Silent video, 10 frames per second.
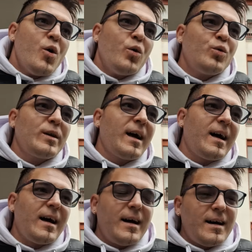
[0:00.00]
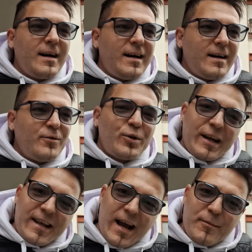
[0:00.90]
una, uh, un
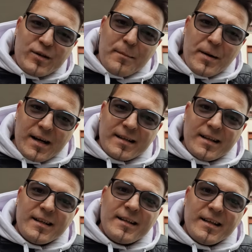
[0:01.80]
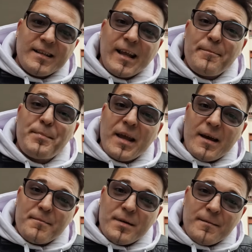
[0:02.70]
richiamo da parte di, del
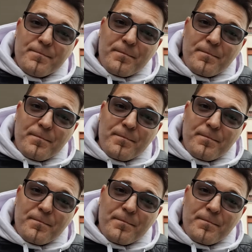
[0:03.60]
PM